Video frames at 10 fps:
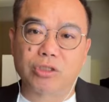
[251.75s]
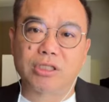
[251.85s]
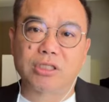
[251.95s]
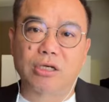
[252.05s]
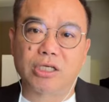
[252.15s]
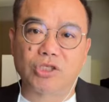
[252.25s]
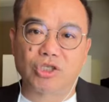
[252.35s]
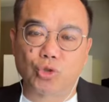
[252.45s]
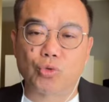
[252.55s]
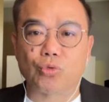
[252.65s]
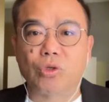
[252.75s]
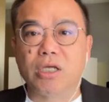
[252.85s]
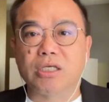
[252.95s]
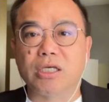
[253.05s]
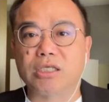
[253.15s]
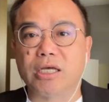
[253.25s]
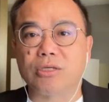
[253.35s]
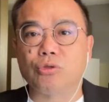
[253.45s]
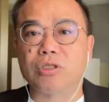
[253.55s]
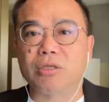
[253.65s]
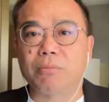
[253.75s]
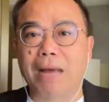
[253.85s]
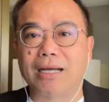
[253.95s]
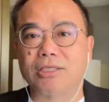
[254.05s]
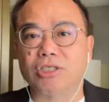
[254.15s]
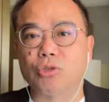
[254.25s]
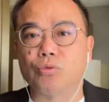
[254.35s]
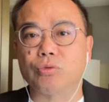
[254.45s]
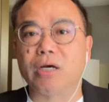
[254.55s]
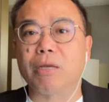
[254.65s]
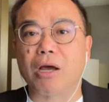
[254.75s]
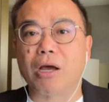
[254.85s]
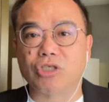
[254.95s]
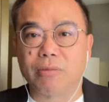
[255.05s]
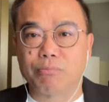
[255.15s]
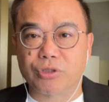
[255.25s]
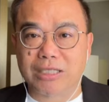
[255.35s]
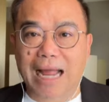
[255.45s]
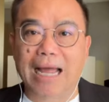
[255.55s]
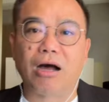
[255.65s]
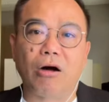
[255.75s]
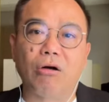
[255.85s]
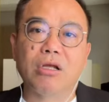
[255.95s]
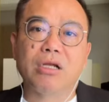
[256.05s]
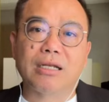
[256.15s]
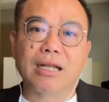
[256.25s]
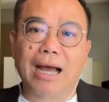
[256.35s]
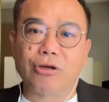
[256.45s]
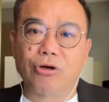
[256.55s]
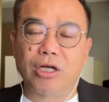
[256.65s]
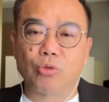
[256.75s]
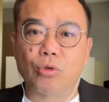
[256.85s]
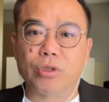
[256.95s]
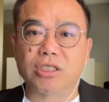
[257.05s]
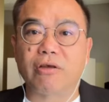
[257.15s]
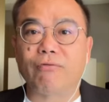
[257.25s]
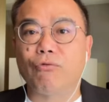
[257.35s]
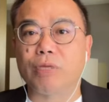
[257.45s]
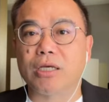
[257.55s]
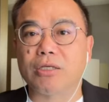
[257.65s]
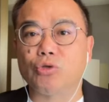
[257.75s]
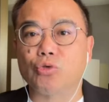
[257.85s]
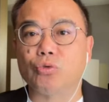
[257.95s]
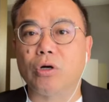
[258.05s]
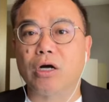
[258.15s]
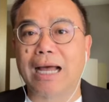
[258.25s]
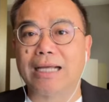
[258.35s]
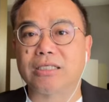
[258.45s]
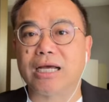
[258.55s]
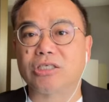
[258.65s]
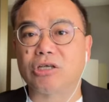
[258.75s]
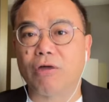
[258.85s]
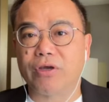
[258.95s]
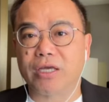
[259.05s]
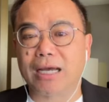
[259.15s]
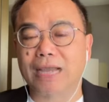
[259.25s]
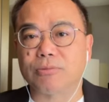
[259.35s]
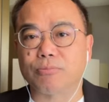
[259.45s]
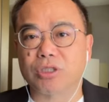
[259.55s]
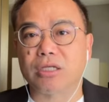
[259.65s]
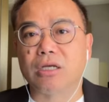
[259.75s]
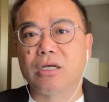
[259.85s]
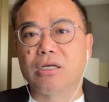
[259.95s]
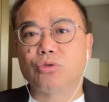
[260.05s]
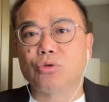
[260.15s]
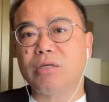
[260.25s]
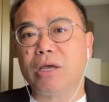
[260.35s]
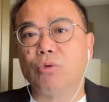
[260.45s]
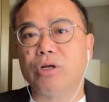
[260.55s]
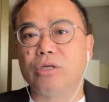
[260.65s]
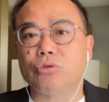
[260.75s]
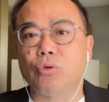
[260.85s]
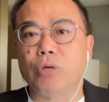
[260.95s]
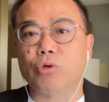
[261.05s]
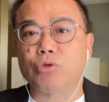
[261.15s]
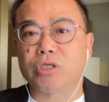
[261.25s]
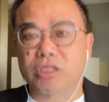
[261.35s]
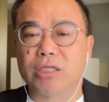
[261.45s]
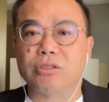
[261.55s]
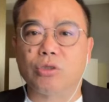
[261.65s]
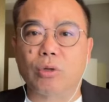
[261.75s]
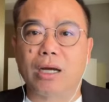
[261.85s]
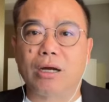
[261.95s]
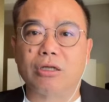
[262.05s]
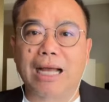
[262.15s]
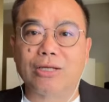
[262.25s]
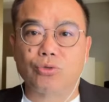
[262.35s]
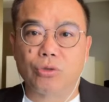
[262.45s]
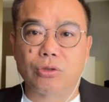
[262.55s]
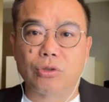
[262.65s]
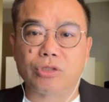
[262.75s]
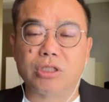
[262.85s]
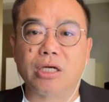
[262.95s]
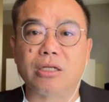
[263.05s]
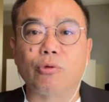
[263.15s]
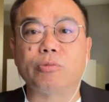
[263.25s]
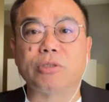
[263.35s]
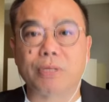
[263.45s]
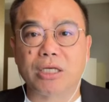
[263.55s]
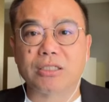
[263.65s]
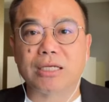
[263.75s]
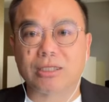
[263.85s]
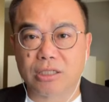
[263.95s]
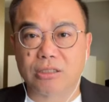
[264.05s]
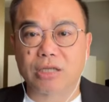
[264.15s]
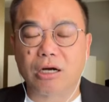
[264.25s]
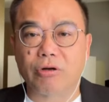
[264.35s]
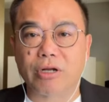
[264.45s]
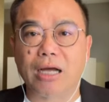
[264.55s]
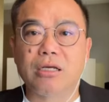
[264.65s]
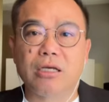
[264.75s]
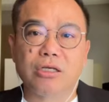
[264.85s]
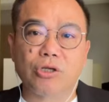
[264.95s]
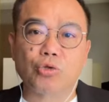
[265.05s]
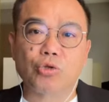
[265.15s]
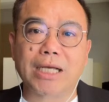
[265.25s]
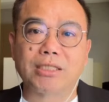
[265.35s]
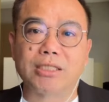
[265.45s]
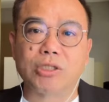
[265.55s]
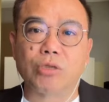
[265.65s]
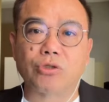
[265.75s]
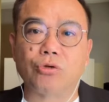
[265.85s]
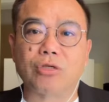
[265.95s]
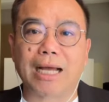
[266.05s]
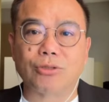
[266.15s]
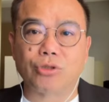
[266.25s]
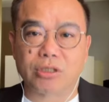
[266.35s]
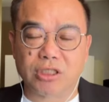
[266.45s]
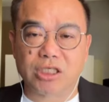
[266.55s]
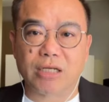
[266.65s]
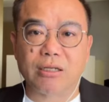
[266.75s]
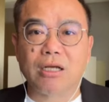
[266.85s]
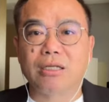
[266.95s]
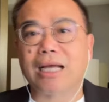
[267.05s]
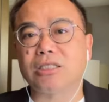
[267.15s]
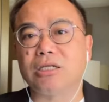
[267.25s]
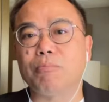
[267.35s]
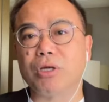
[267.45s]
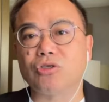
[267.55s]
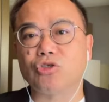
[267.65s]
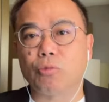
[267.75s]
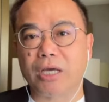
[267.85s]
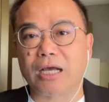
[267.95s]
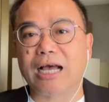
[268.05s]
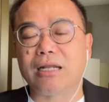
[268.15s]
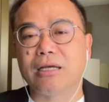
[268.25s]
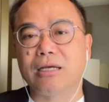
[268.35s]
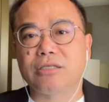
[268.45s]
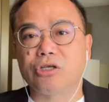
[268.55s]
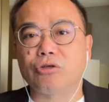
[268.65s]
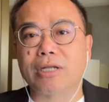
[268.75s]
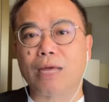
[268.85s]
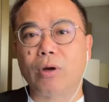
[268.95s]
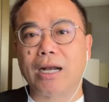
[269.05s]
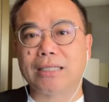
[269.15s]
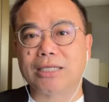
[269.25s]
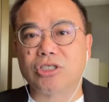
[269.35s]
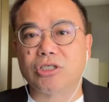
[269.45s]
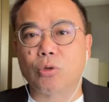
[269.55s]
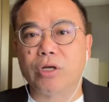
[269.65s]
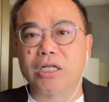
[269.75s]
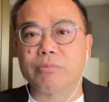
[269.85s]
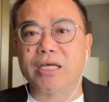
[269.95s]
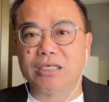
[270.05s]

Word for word: 就是制造业指数。也是连续第八个季度呢，表现不是太好。那还有很多的这些负面因素哦，看起来消费也开始不振。所以美国联准会，我觉得现阶段哦，它所有的东西可能会比较偏向政治考量，也就是在十一月总统大选之前，它只能边走边看。这就难怪他在记者会里